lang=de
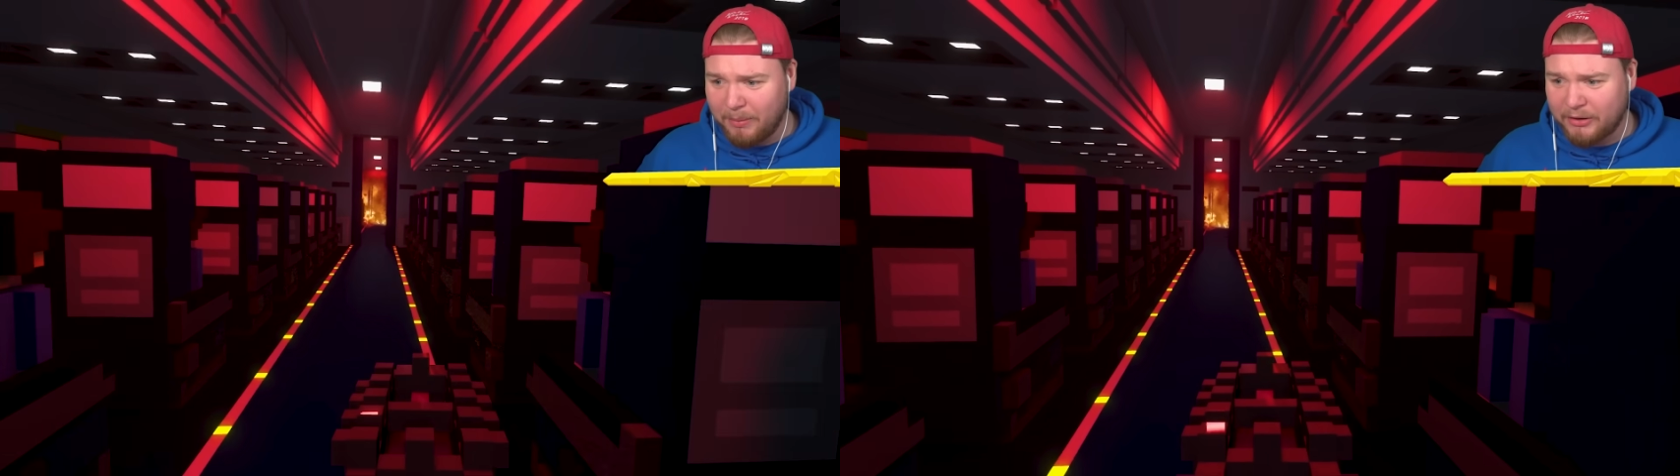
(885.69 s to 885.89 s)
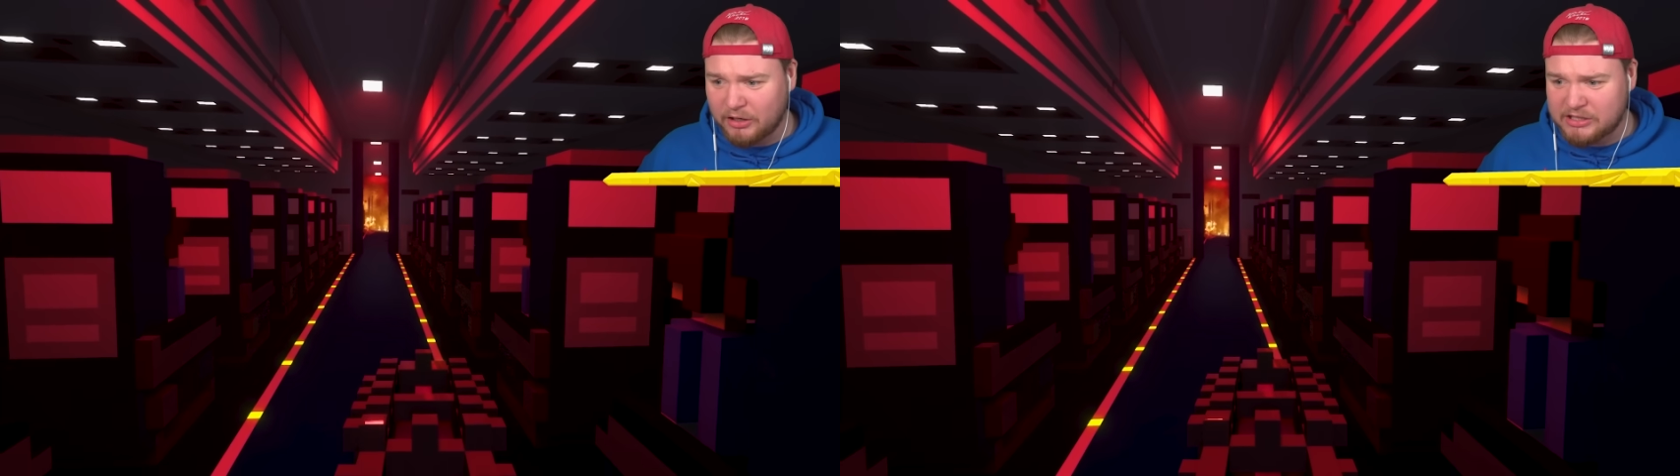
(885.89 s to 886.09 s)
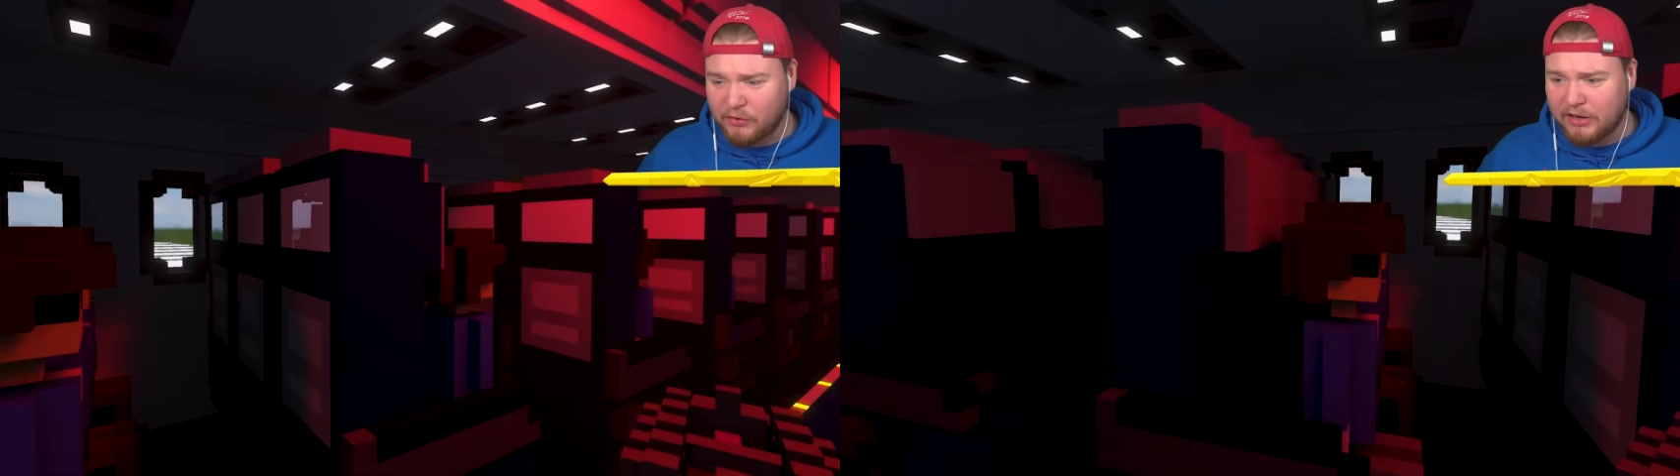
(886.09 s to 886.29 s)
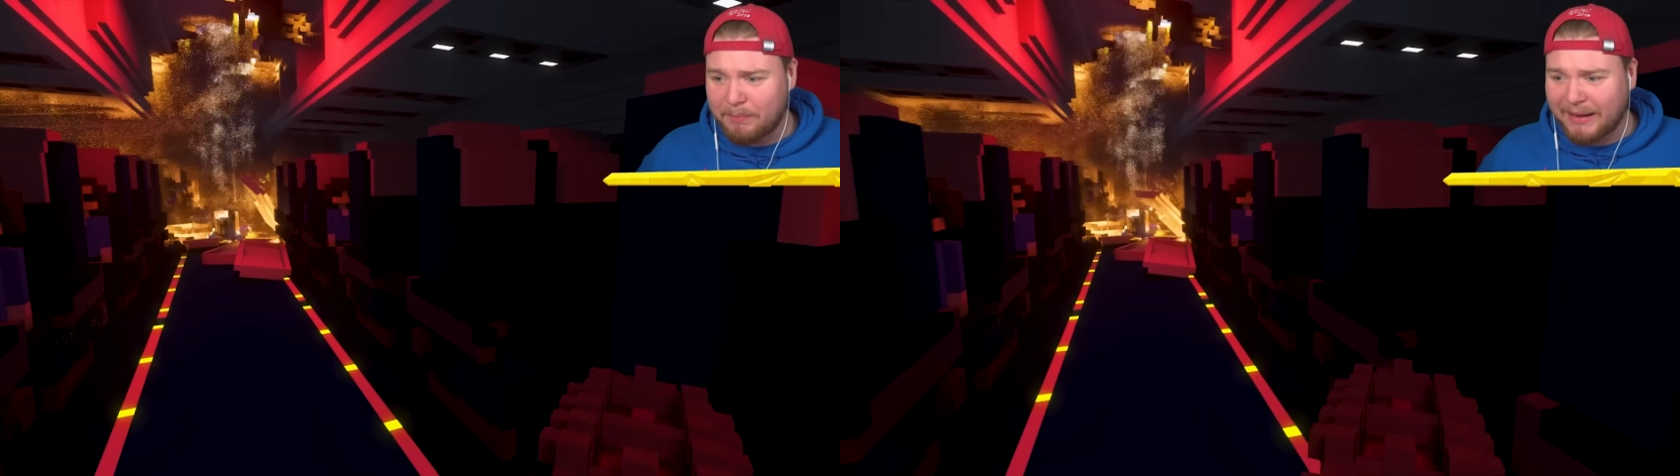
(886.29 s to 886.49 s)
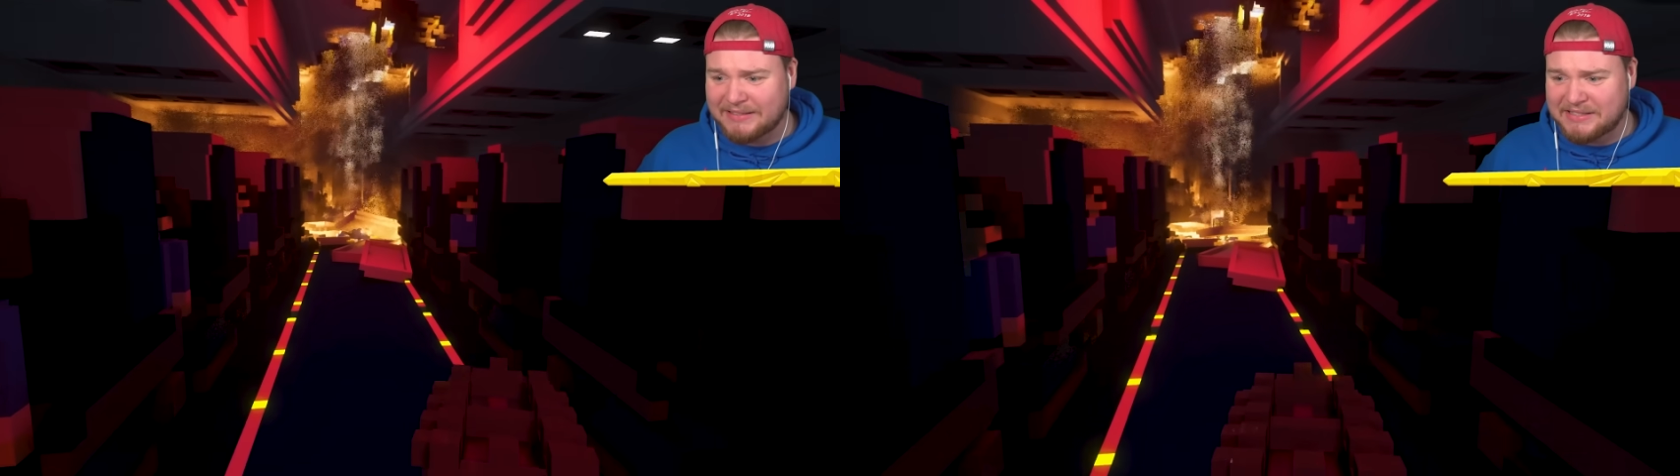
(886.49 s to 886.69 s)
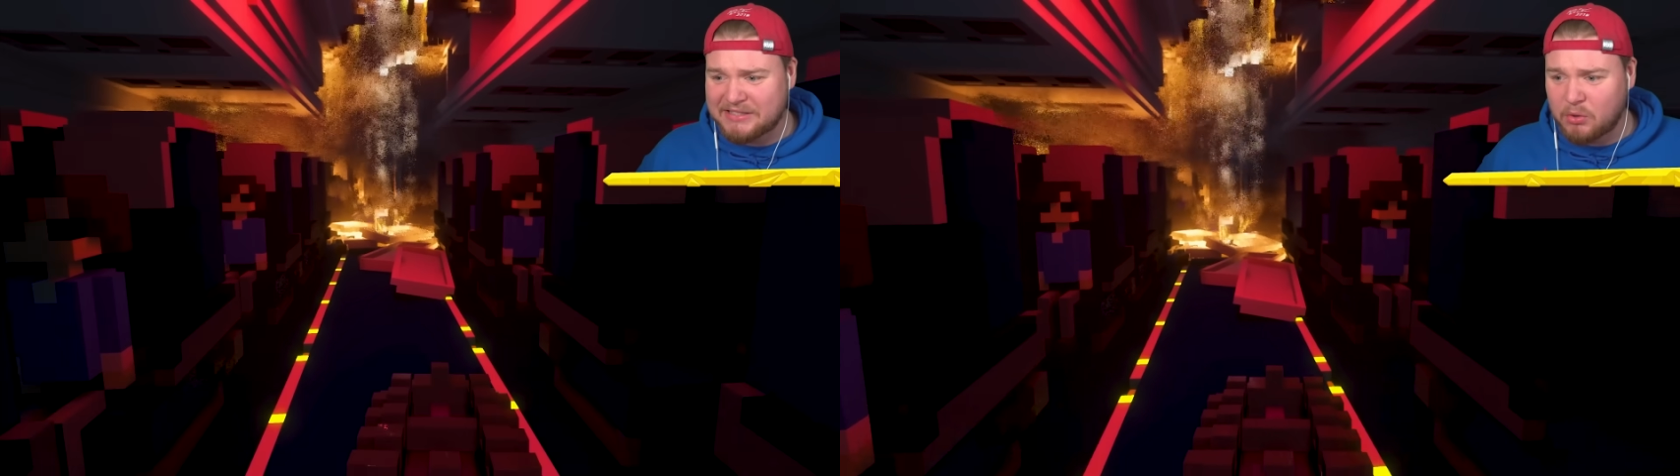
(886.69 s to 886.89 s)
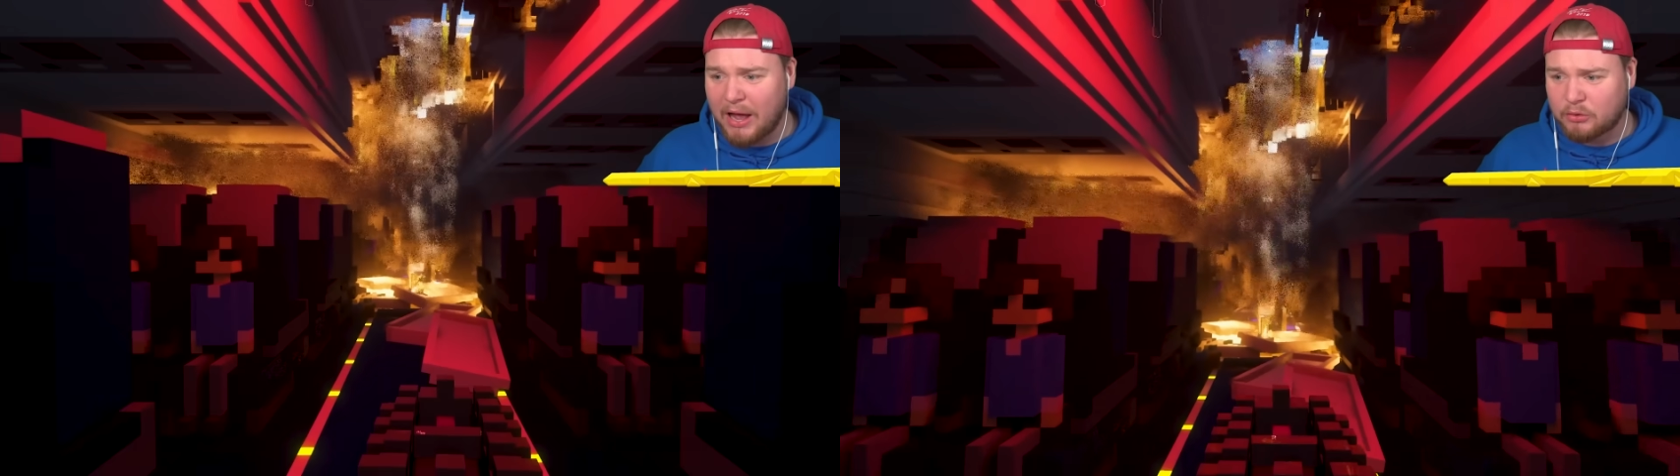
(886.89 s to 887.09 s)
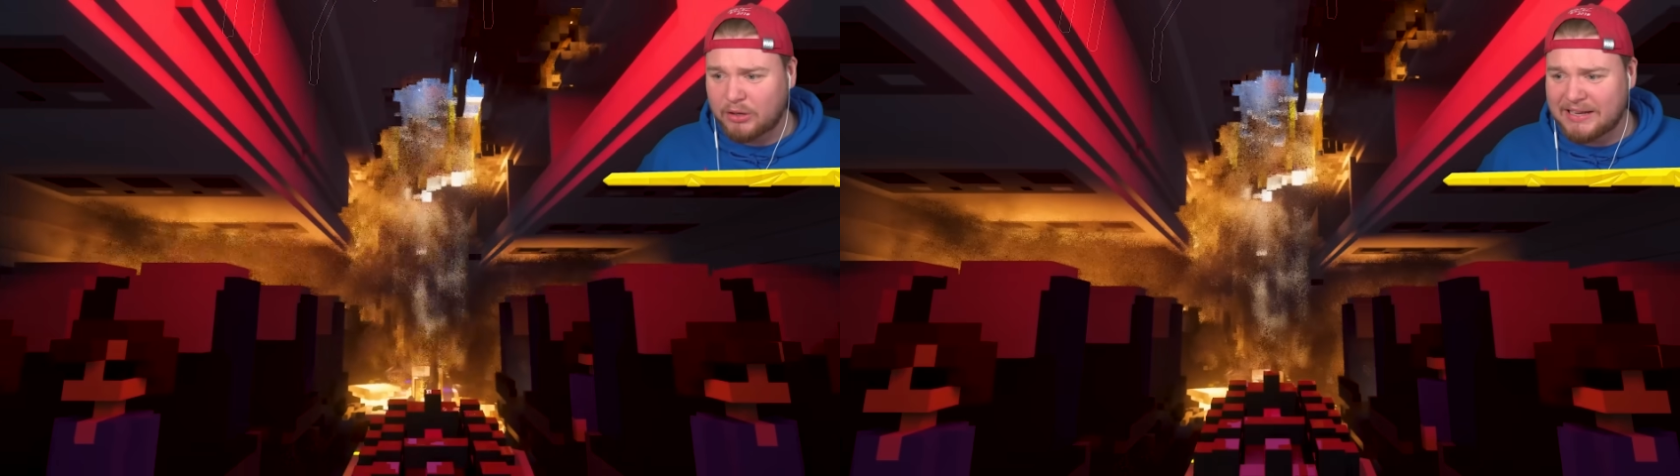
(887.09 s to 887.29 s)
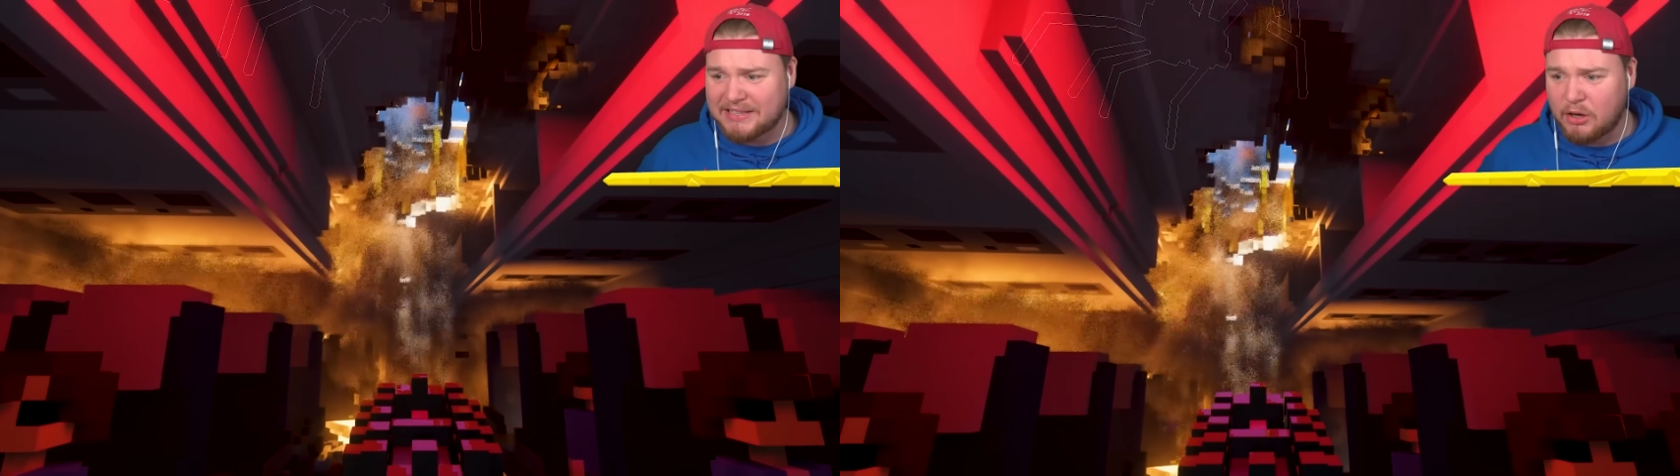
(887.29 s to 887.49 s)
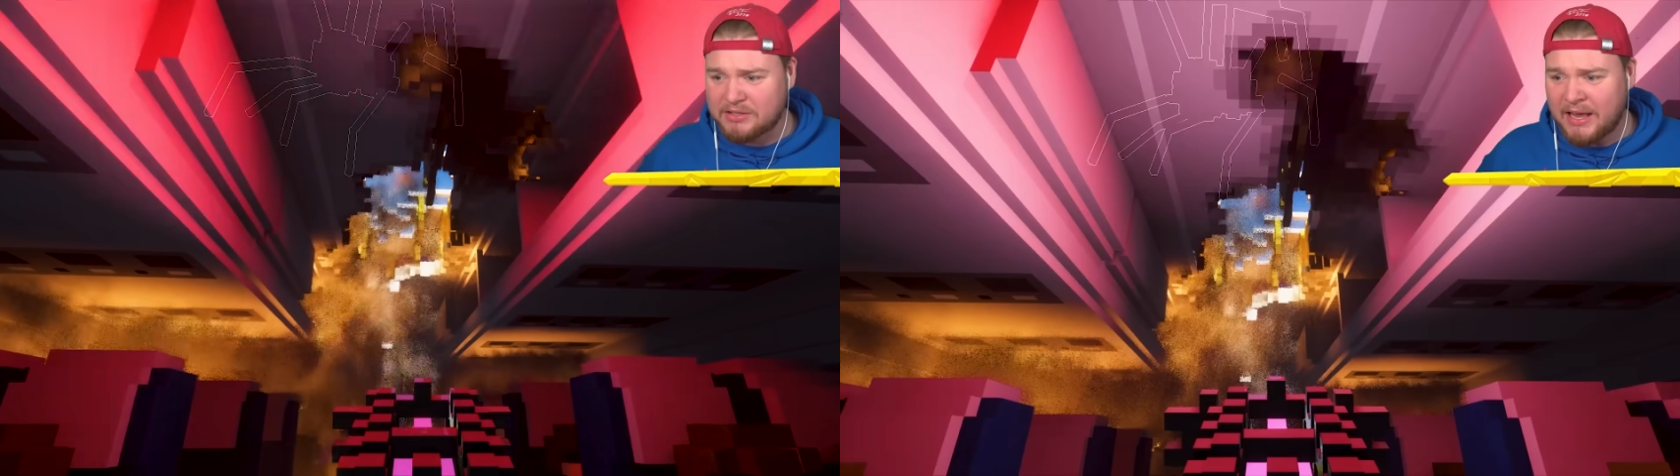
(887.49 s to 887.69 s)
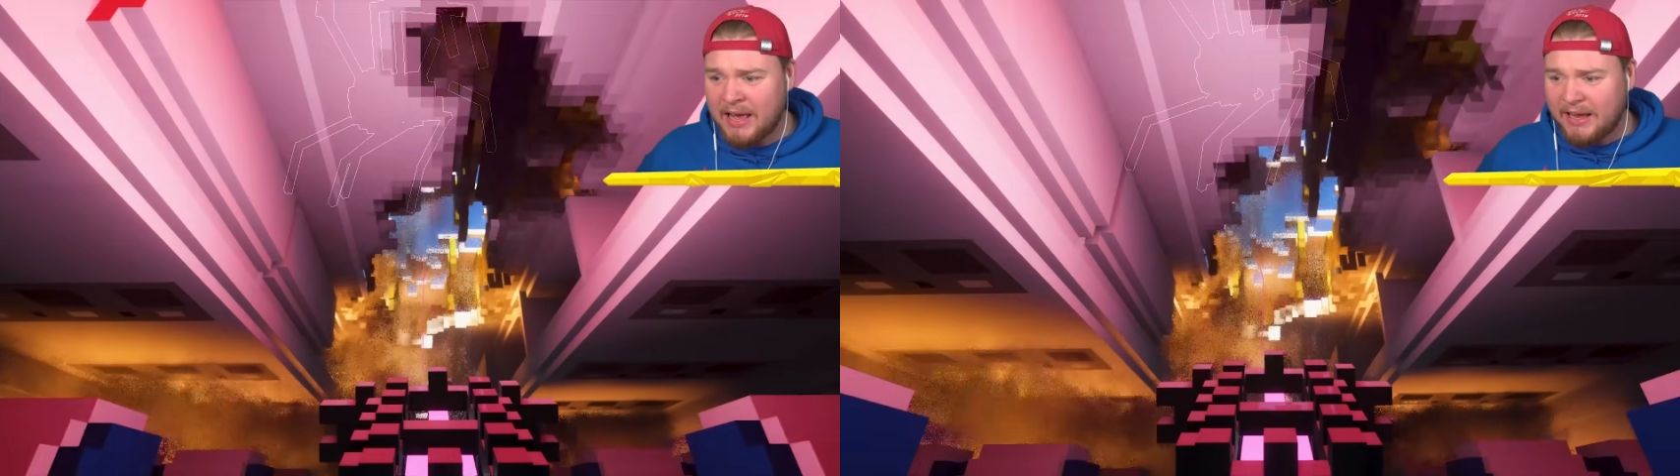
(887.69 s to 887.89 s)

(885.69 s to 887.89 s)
Oh mein Gott, das Feuer breitet sich so hart und krass aus.